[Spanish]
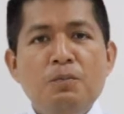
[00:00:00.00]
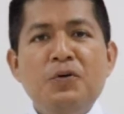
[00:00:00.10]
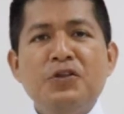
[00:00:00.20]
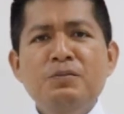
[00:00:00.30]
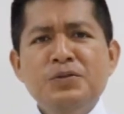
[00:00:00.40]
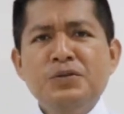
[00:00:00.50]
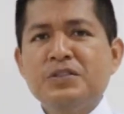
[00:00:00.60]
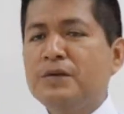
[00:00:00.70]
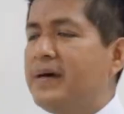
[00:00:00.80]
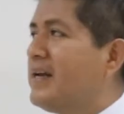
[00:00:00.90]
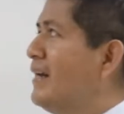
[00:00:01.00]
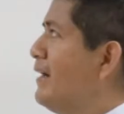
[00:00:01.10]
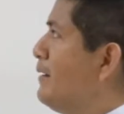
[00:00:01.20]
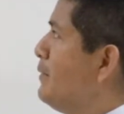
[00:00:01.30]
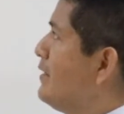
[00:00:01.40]
Podemos observar
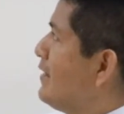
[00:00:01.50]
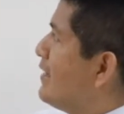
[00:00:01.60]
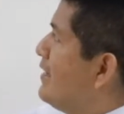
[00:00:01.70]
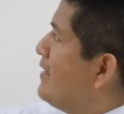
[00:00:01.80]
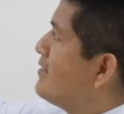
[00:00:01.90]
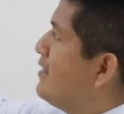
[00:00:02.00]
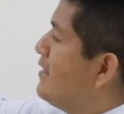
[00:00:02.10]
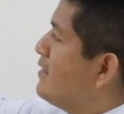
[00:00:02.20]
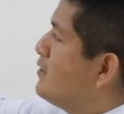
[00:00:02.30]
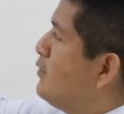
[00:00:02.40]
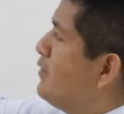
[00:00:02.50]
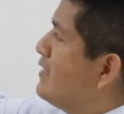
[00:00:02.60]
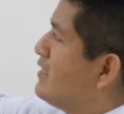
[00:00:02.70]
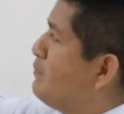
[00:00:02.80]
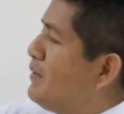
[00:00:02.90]
claramente que la aceleración
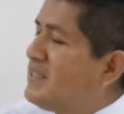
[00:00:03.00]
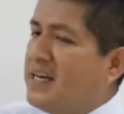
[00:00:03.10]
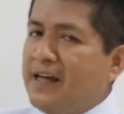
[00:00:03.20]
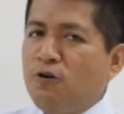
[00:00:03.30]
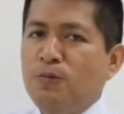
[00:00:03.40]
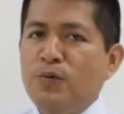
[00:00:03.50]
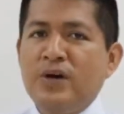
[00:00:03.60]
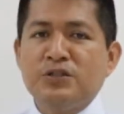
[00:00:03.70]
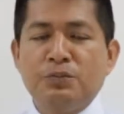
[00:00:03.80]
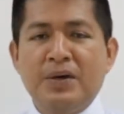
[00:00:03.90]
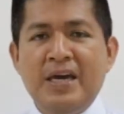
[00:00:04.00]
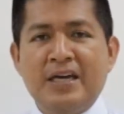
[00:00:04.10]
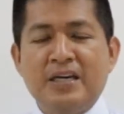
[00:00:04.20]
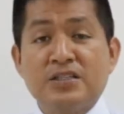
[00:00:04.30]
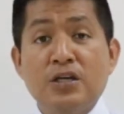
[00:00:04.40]
está expresada como A sub
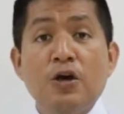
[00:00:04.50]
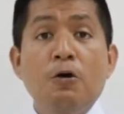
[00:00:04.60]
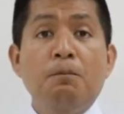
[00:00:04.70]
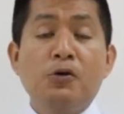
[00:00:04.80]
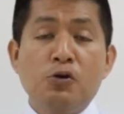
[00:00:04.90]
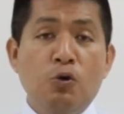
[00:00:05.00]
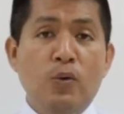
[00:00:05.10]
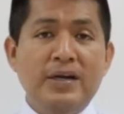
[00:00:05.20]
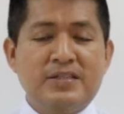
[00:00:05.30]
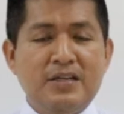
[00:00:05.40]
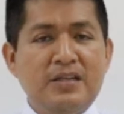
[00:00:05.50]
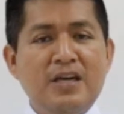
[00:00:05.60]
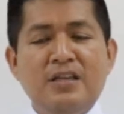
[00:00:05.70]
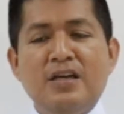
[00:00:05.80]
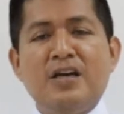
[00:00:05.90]
x, por lo cual se
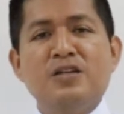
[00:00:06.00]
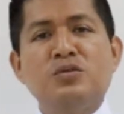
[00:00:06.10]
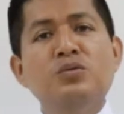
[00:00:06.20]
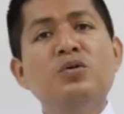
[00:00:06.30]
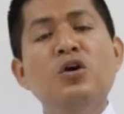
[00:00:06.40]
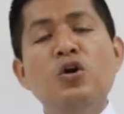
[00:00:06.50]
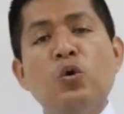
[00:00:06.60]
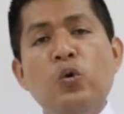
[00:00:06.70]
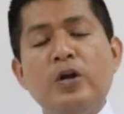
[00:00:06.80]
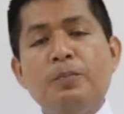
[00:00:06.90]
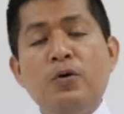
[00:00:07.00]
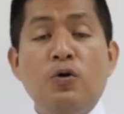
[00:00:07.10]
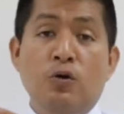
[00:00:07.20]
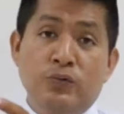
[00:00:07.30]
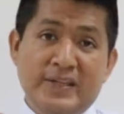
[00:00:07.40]
entiende que es un cuerpo
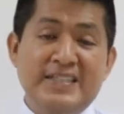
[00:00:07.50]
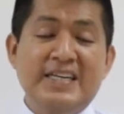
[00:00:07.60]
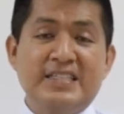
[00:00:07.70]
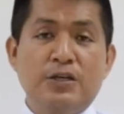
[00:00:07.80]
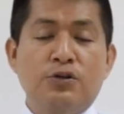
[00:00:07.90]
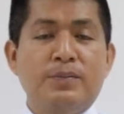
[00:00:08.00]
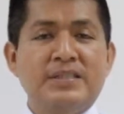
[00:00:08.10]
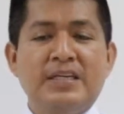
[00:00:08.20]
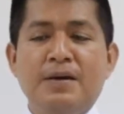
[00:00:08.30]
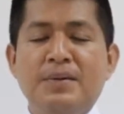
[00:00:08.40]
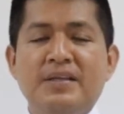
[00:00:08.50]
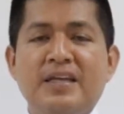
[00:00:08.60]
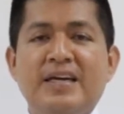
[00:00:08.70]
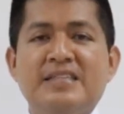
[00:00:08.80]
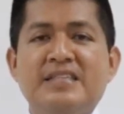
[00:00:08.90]
o un deslizador
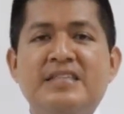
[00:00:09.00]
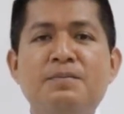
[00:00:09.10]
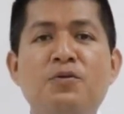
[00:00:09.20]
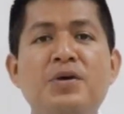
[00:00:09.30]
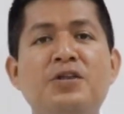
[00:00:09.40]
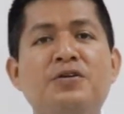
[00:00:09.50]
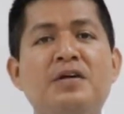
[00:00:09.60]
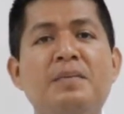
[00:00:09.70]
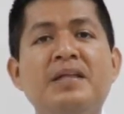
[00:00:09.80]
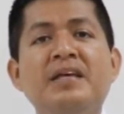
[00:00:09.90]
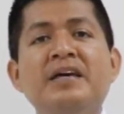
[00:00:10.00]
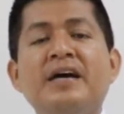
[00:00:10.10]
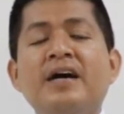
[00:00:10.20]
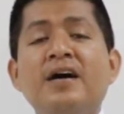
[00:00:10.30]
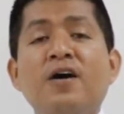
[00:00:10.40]
básicamente que se está moviendo de
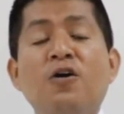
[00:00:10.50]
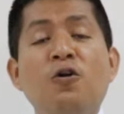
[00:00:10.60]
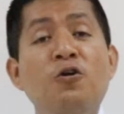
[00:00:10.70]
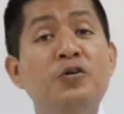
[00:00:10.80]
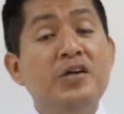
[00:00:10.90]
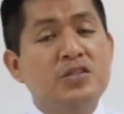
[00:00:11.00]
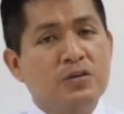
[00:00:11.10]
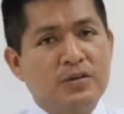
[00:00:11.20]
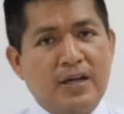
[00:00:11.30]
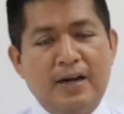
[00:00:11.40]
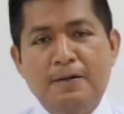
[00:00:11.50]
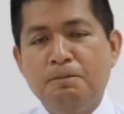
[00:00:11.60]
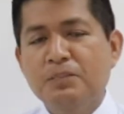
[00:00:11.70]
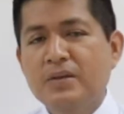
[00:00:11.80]
manera horizontal.